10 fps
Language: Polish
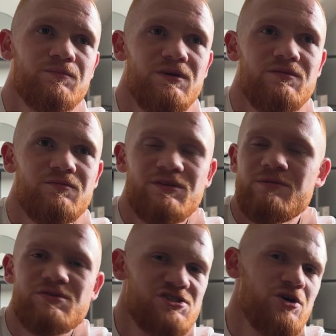I
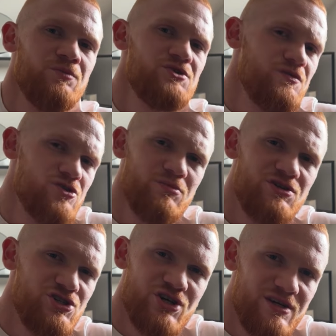tym chciałbym się w sumie
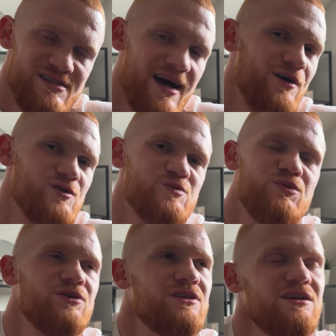dzisiaj zająć,
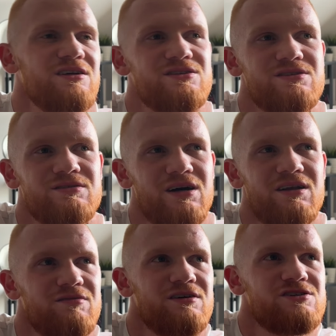bo taki,
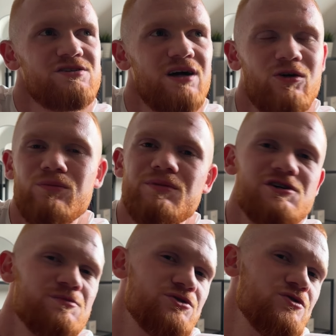taki właśnie taką
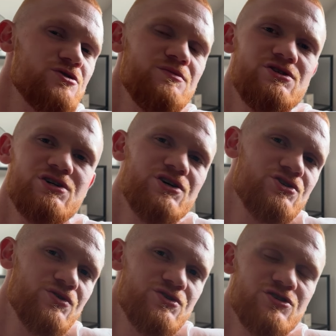myśl przyniósł mi
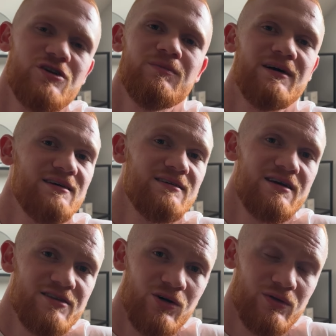dzisiejszy odcinek Monday
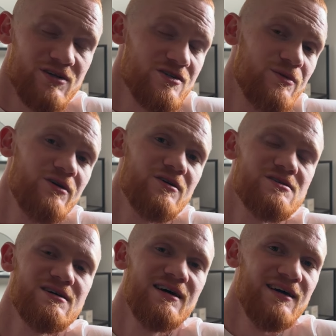Night Road. Także moi
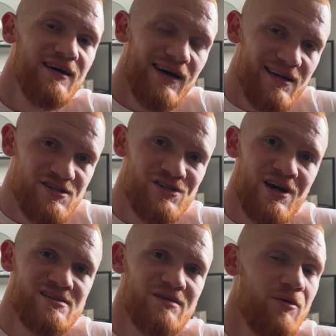drodzy,
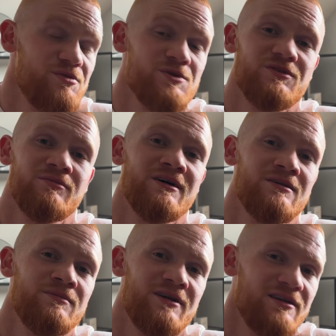dzisiaj zajmiemy się
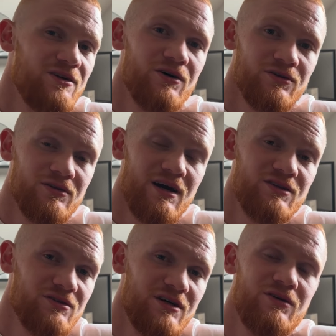tematem Randy'ego Ortona i
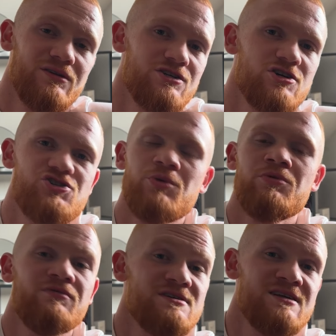do tego też
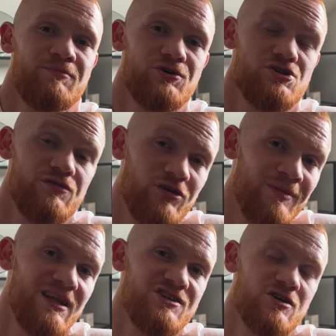chciałbym Was zaprosić. W
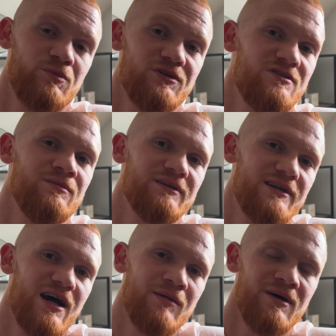komentarzach pod tym
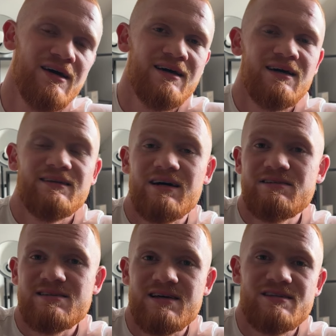materiałem
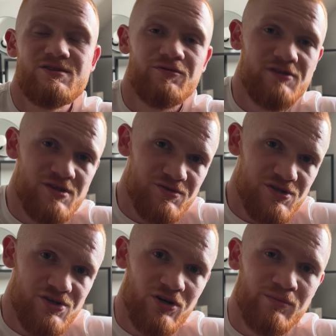dajcie znać, co Wy
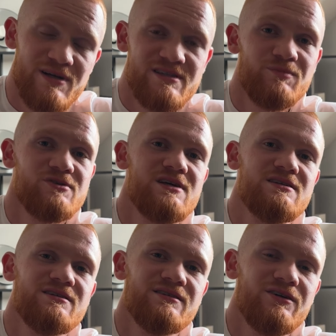sądzicie o obecnej
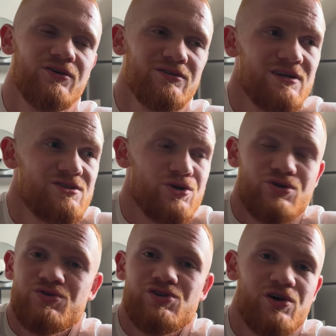postaci Randy Ortona, co
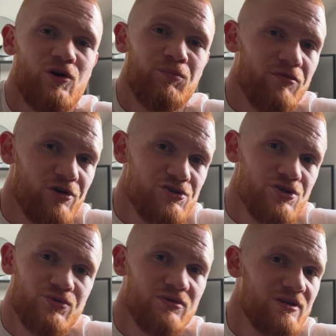sądzicie o jego powrocie,
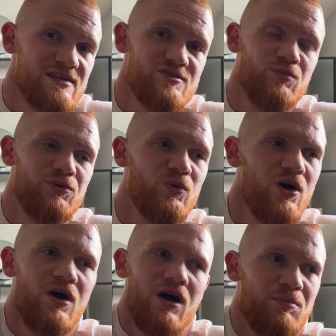który nastąpił
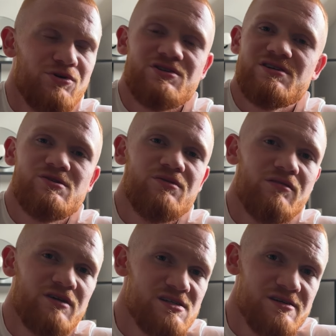podczas
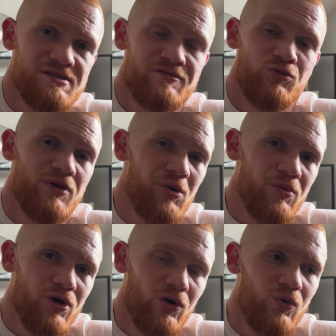Survivor Series w
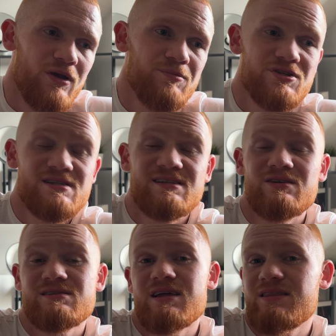ubiegłym roku i przez
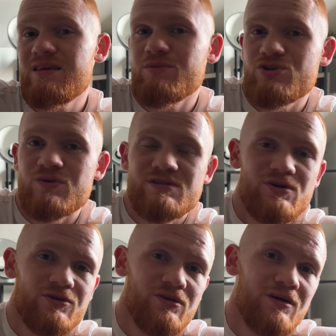ostatnie miesiące
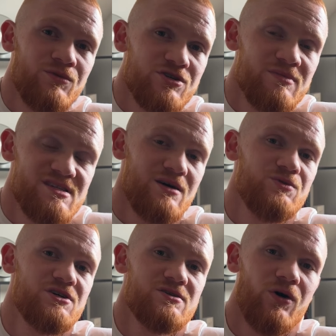Ortona możemy
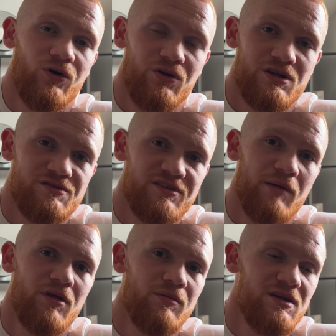cały czas oglądać w
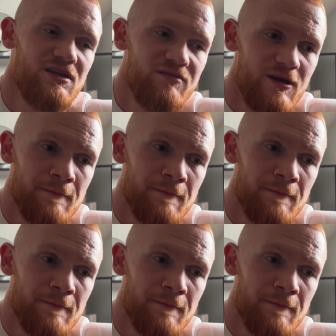WWE TV.